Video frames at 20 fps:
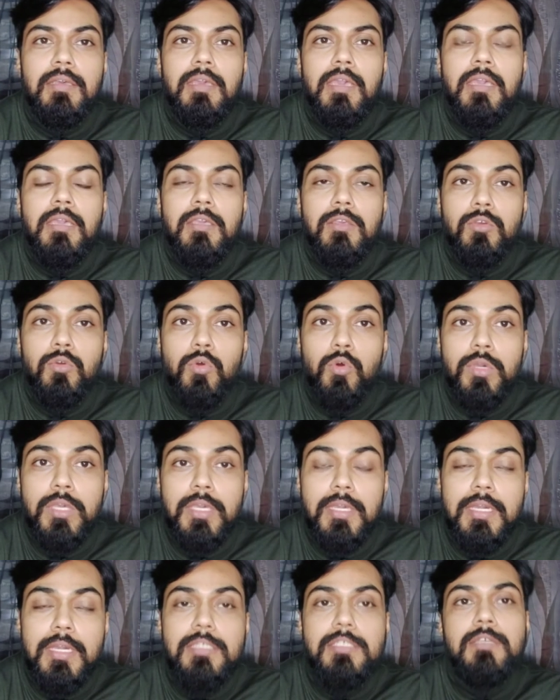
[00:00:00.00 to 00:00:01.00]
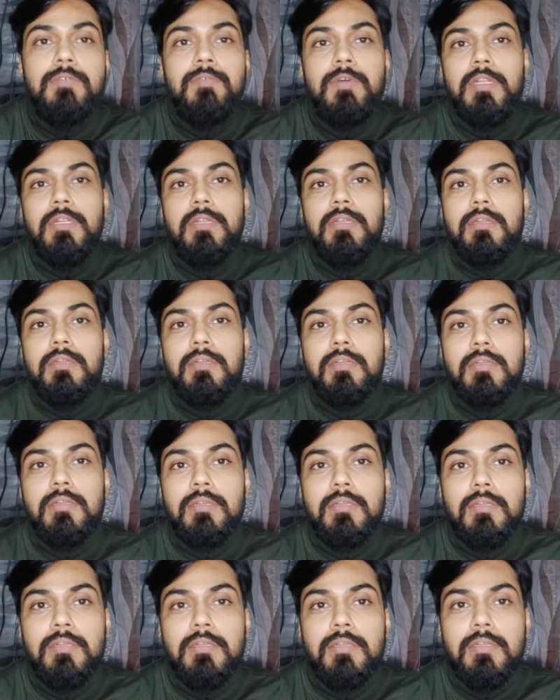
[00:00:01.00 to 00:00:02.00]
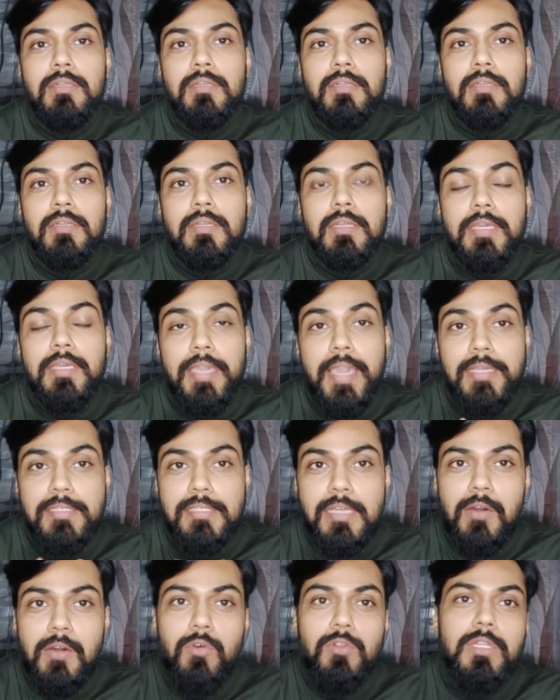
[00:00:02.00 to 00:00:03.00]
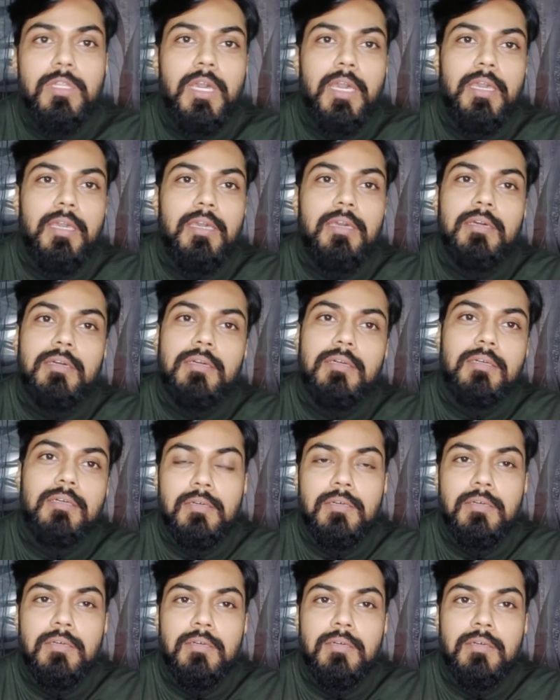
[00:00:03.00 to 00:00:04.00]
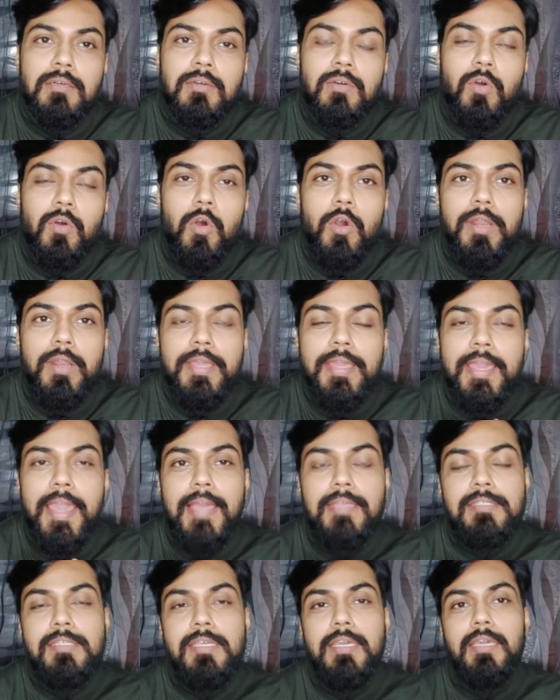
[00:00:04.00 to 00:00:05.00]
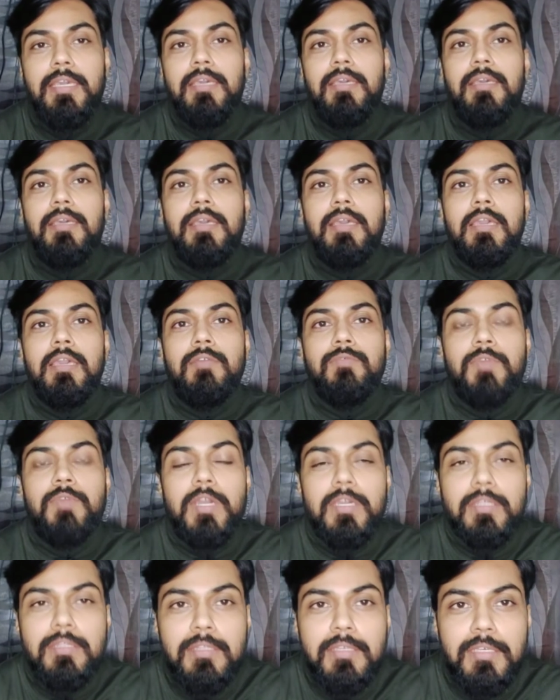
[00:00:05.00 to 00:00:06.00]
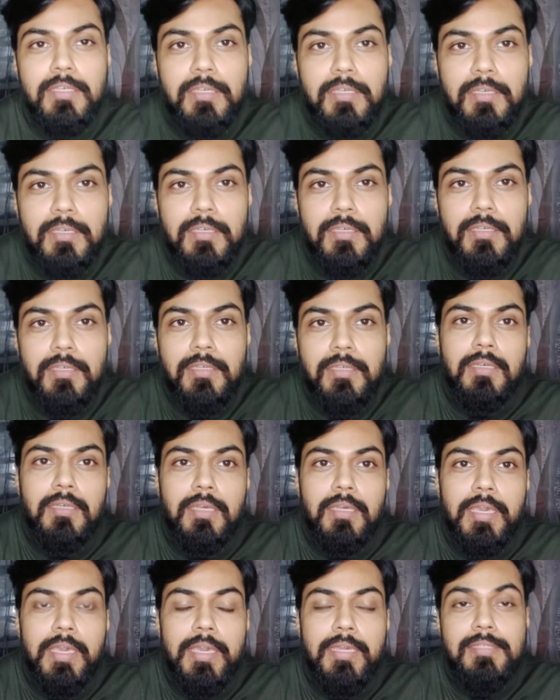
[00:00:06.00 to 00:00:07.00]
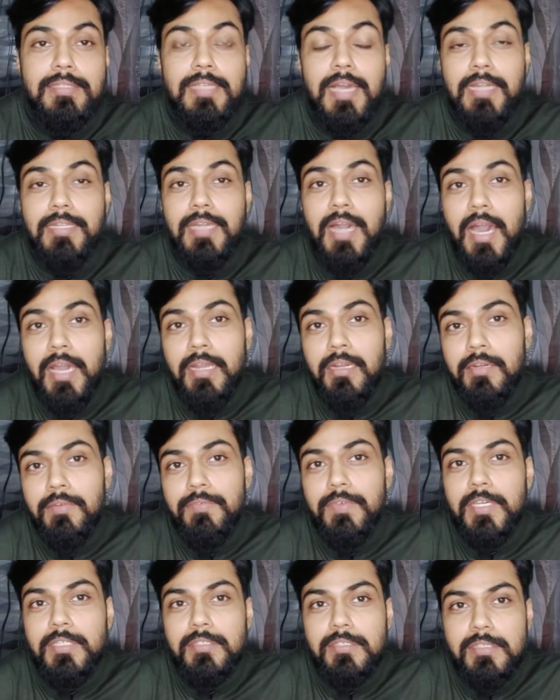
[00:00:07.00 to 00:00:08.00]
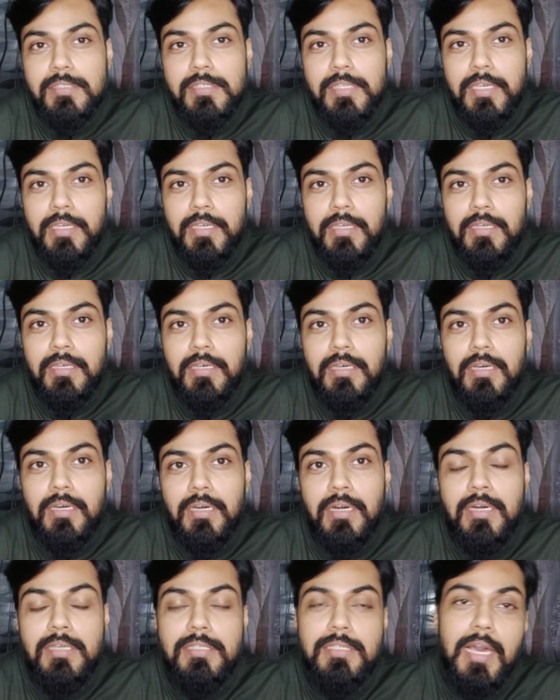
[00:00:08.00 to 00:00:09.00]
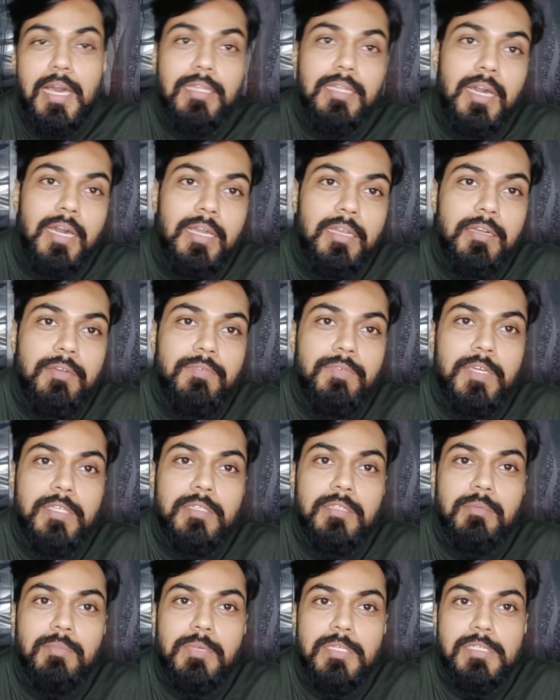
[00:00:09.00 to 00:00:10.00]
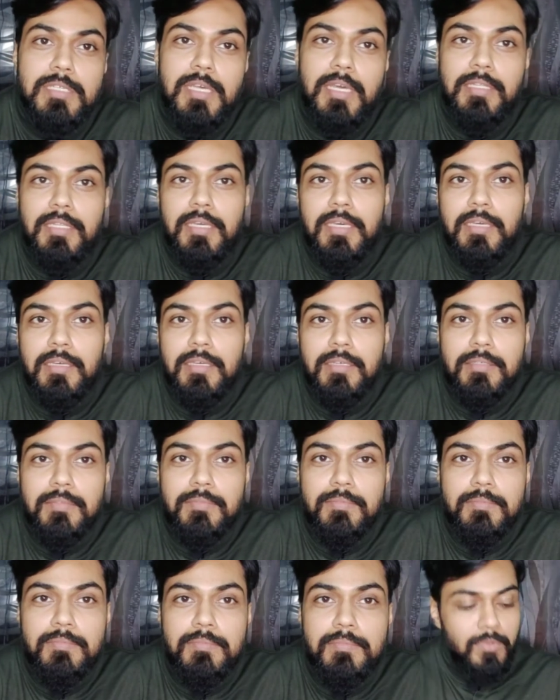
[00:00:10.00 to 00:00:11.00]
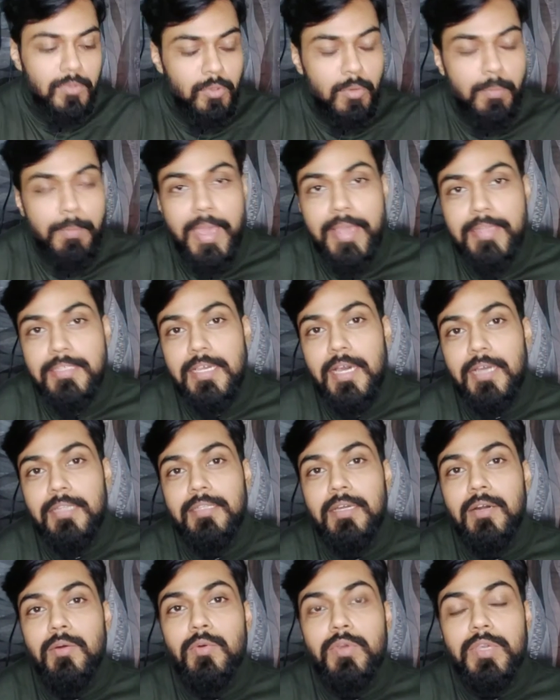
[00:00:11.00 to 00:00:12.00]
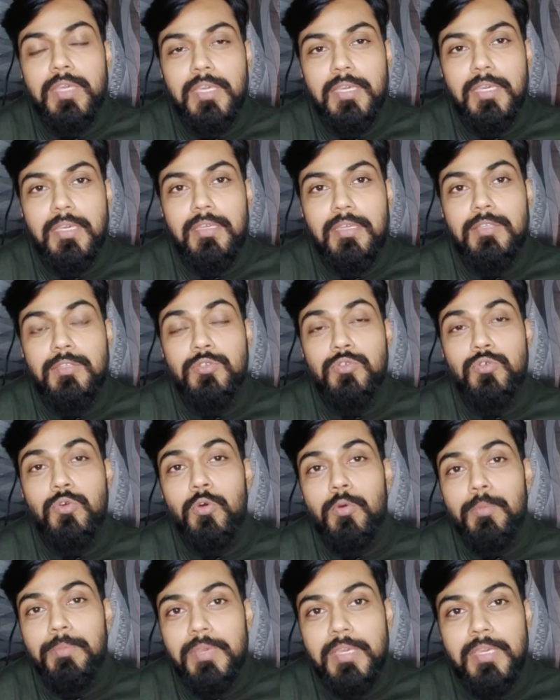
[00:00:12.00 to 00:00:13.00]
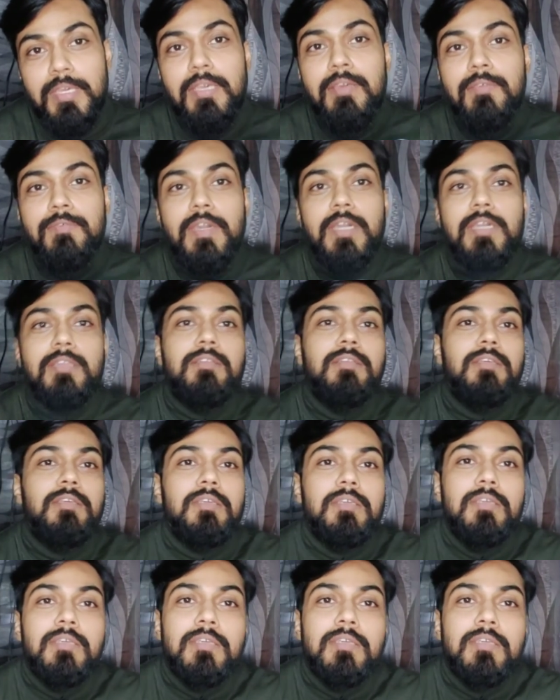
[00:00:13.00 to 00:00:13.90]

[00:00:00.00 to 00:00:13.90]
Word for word: एक योगी का जीवन कैसा होता है और कैसे एक व्यक्ति एक साधारण व्यक्ति से असाधारण व्यक्ति बन जाता है तो मैं चाहता हूँ कि जो भी व्यक्ति